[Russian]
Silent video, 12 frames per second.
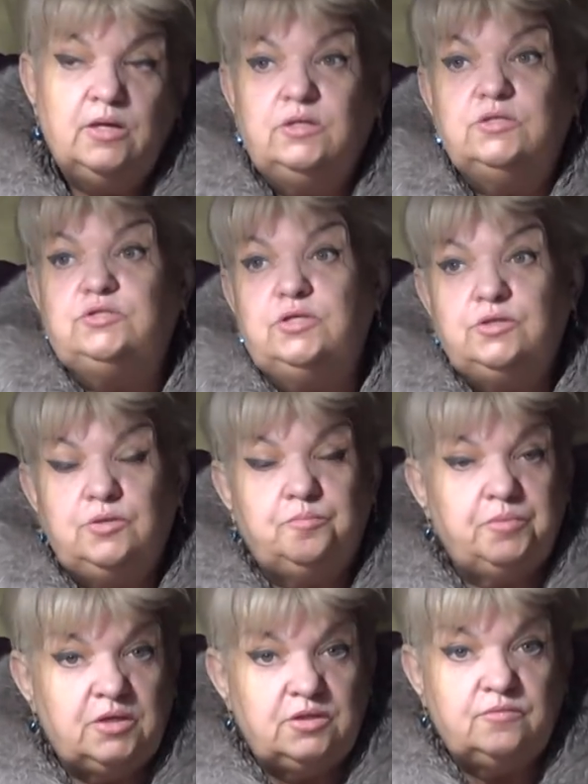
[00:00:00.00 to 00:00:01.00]
Если не
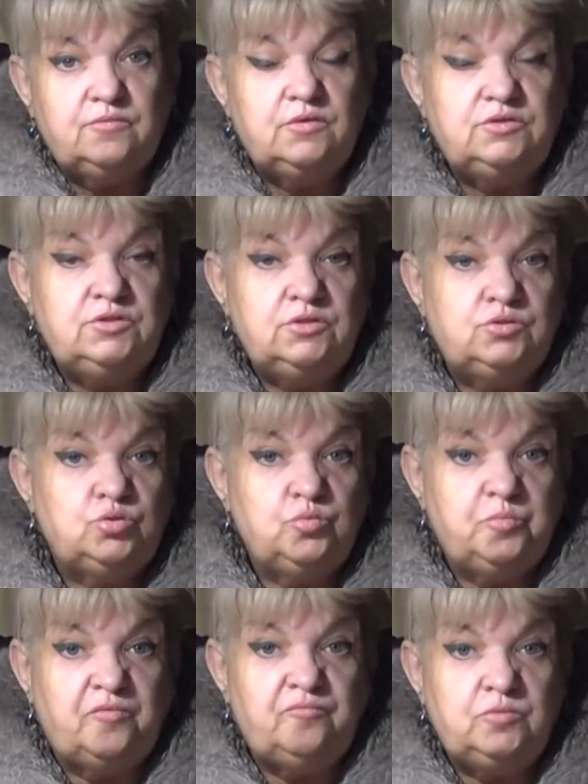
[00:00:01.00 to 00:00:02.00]
плановая, здесь
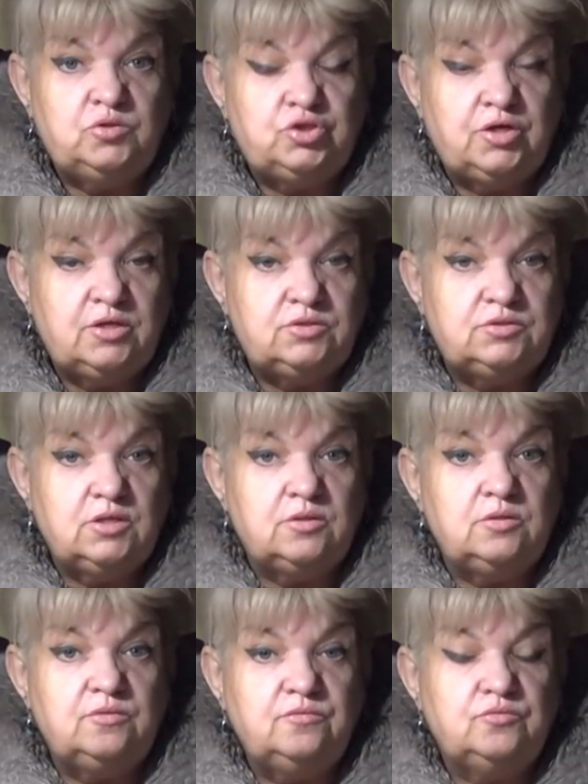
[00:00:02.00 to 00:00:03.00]
судьба вмешается,
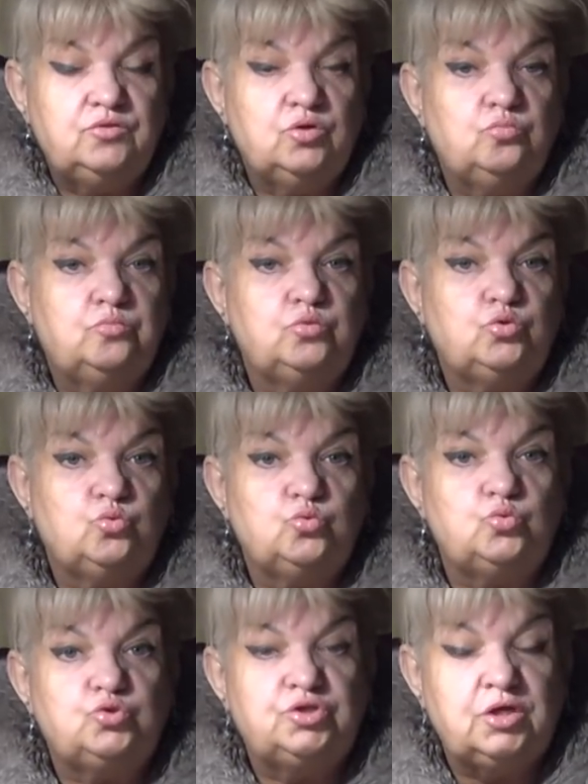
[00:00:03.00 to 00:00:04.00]

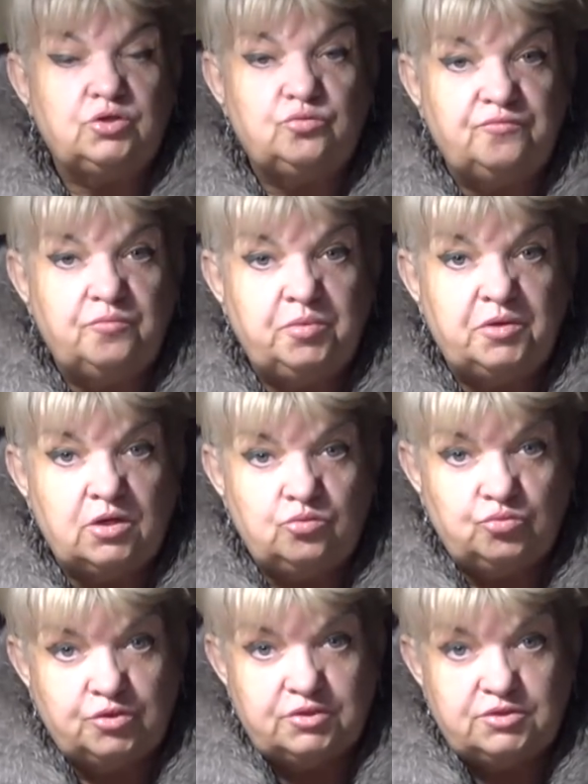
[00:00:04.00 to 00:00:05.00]
тут уж дату выбирать
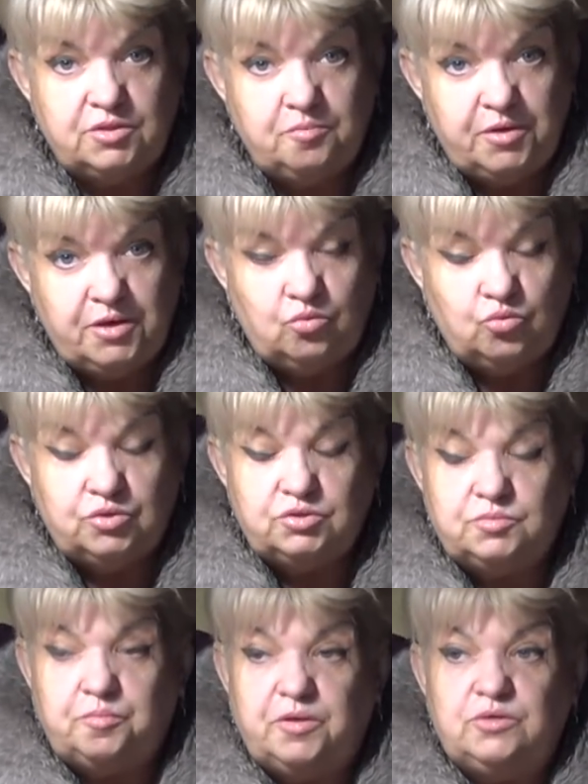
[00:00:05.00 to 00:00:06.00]
у нас не
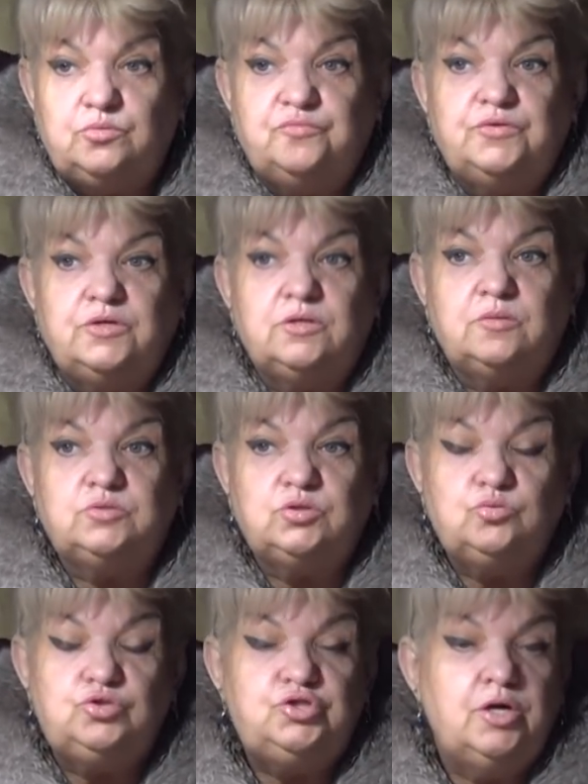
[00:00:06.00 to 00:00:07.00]
приходится. Поэтому в данном
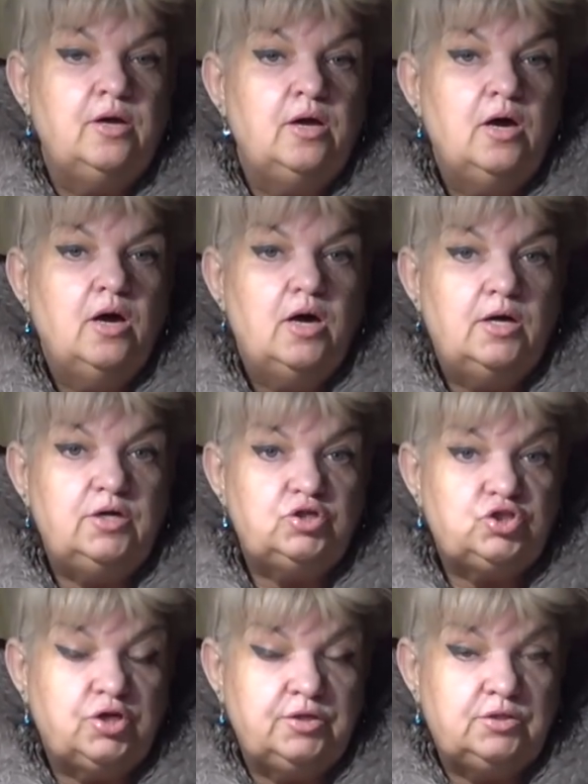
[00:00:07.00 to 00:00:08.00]
случае
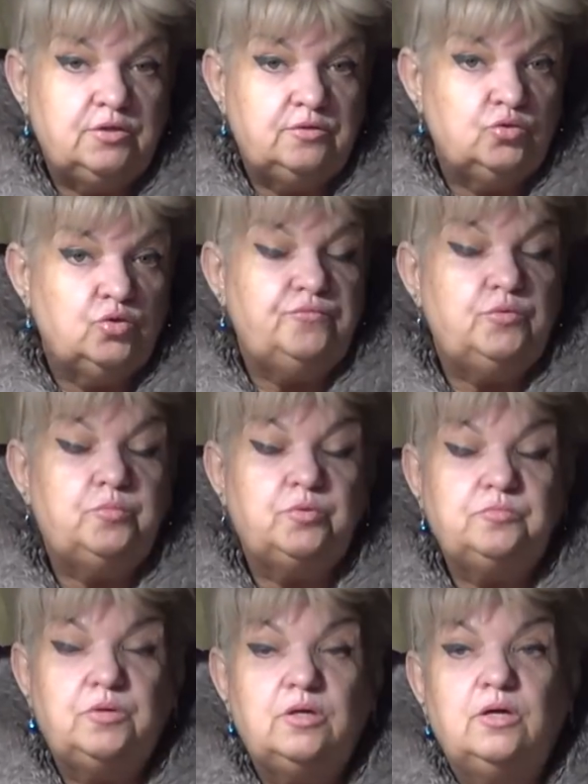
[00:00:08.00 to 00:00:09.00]
решайте. Но в
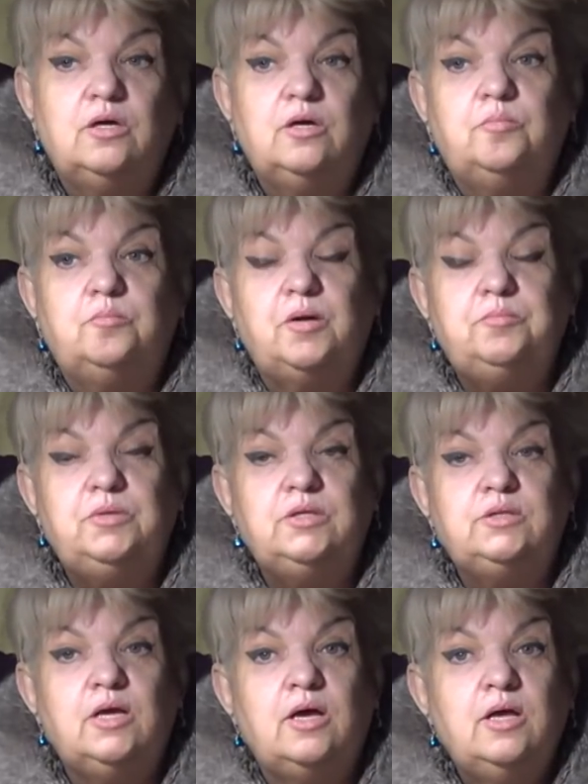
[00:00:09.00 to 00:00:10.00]
любом э,
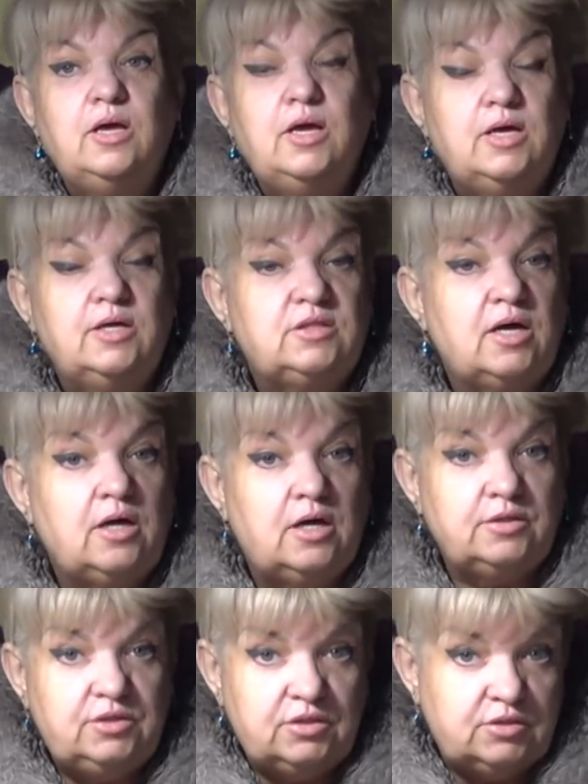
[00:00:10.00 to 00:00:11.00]
моменте это
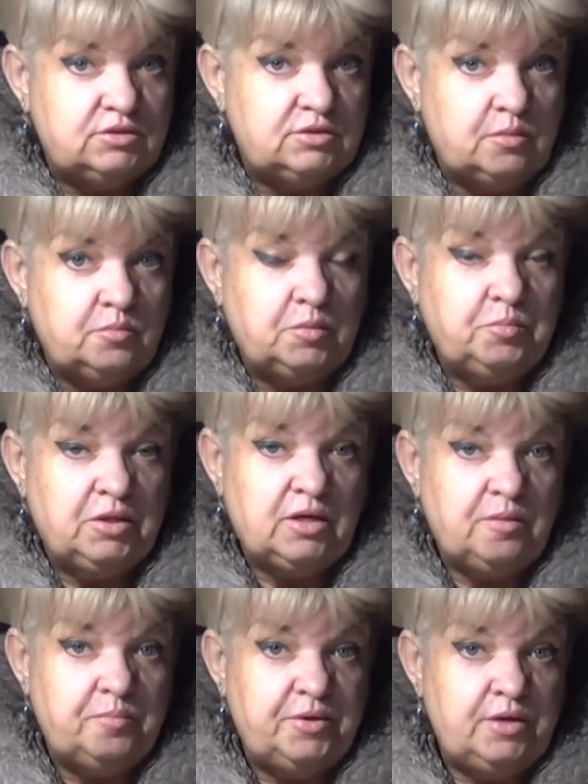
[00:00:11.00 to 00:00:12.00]
один из самых
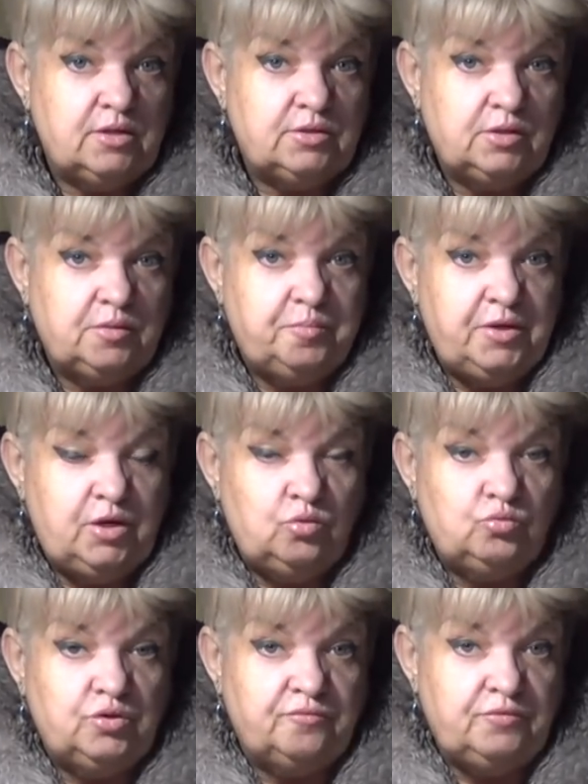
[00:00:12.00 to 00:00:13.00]
благоприятных
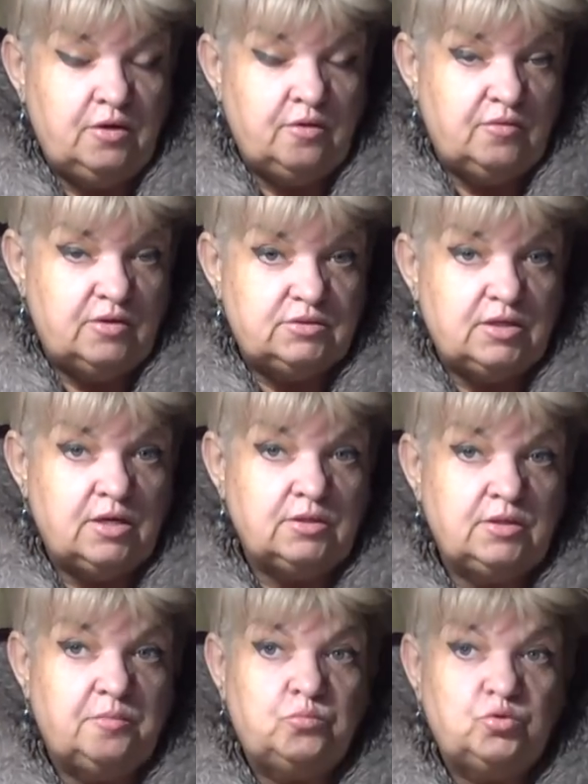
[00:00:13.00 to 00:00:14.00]
периодов для вас,
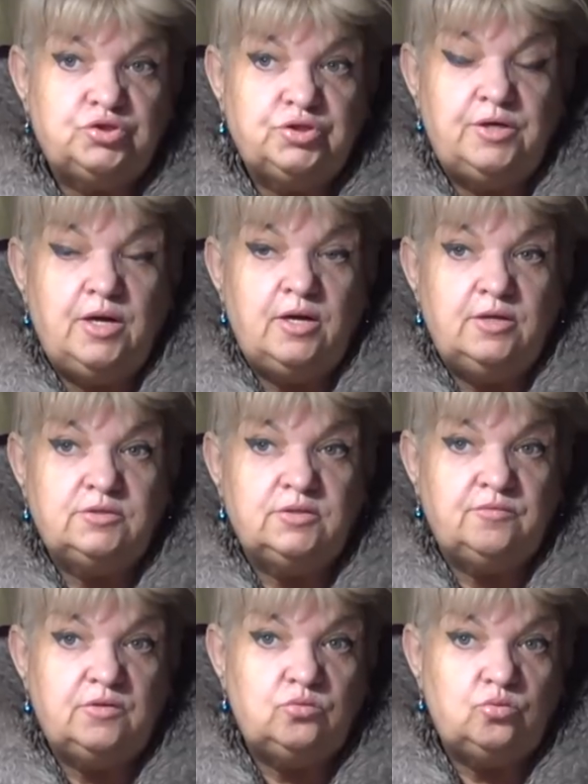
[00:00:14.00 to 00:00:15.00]
когда можно
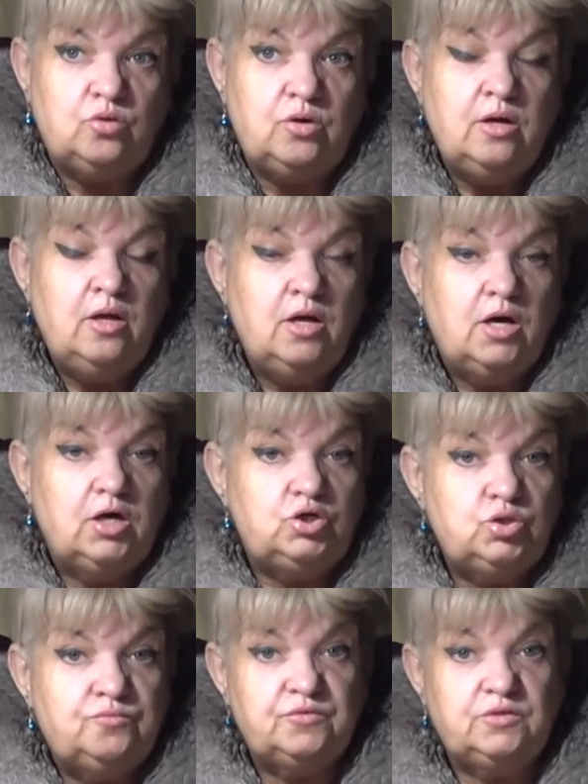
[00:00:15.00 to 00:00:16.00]
реализовать то, о
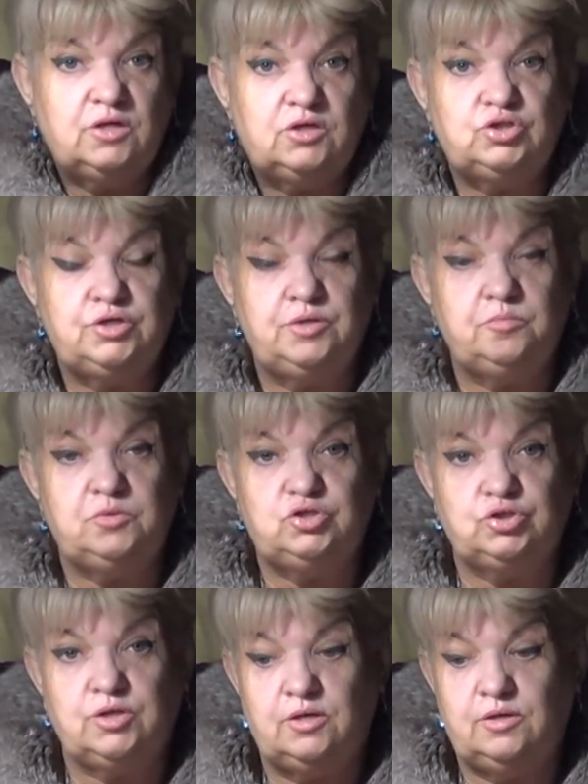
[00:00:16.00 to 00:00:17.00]
чем вы даже не
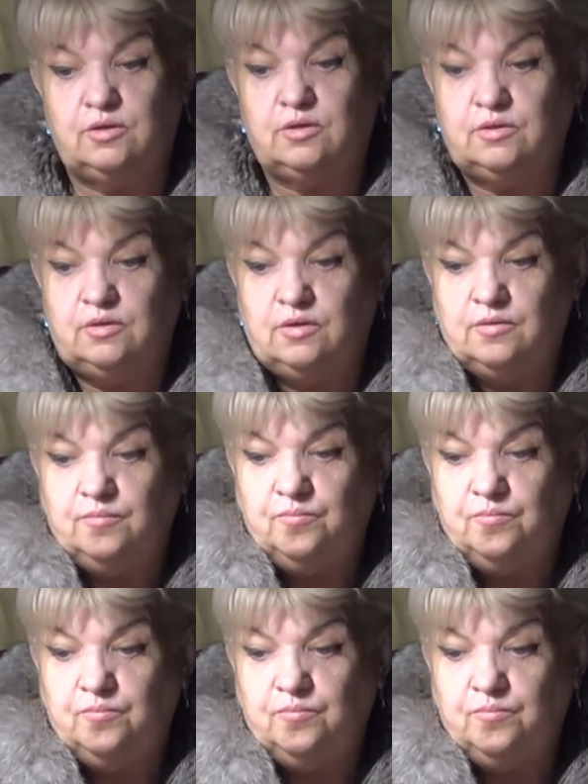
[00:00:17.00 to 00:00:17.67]
мечтали ранее.